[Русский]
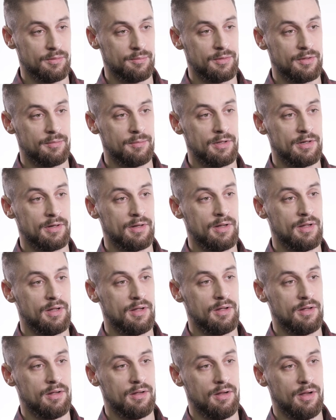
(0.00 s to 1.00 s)
например,
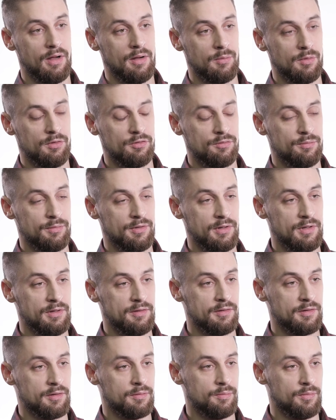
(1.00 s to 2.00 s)
а можем
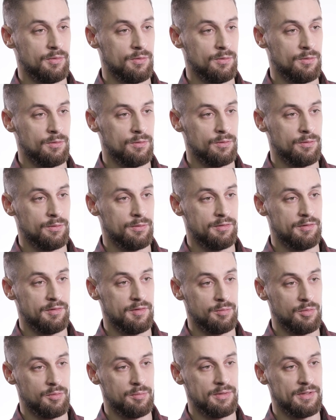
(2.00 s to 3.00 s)
делить их по
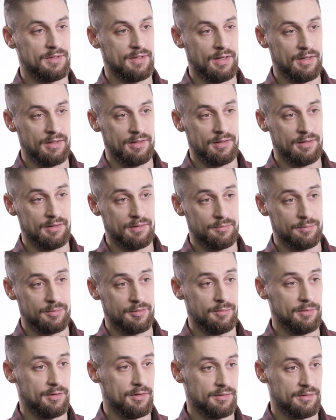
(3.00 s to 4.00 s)
типу питания,
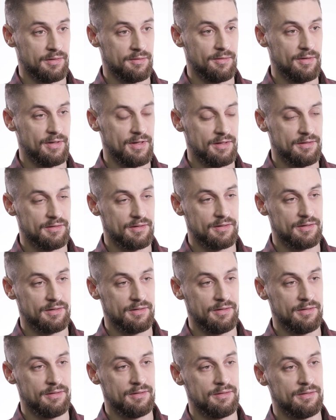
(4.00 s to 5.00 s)
например, на травоядных
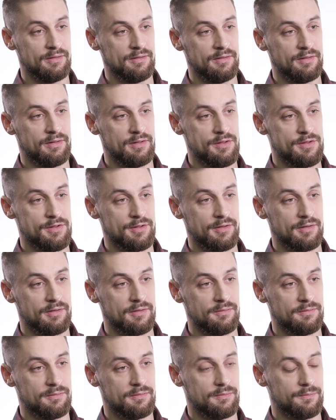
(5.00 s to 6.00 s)
и
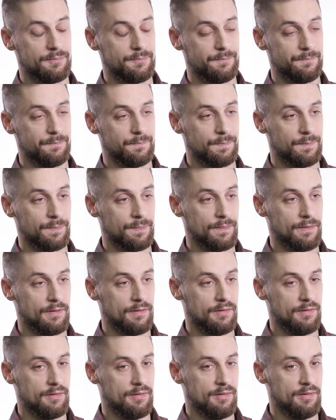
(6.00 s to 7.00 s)
хищников.
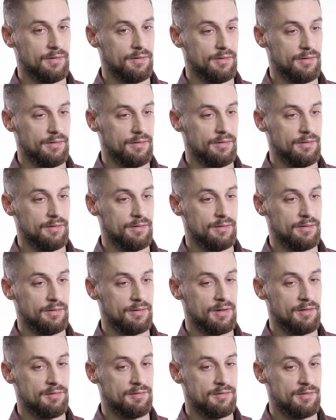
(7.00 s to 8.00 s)
А
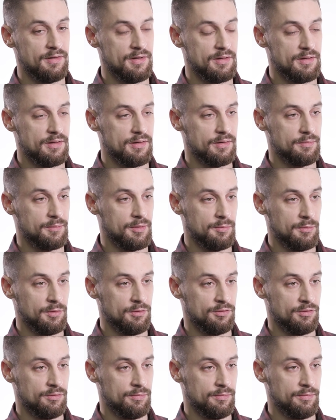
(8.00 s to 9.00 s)
растения мы
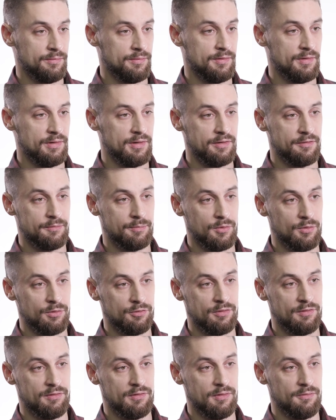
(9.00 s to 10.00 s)
можем делить по
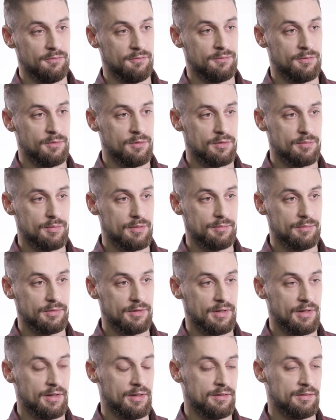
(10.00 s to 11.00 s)
жизненным формам
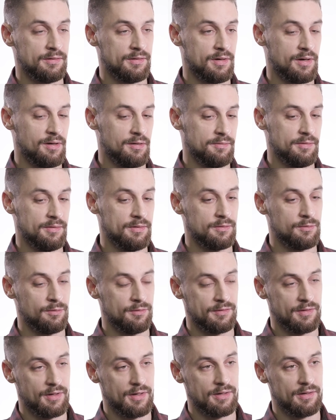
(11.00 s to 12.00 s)
на травы,
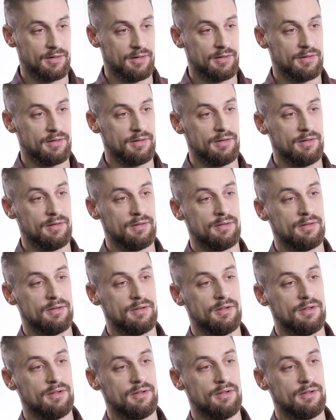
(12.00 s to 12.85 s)
кустарники,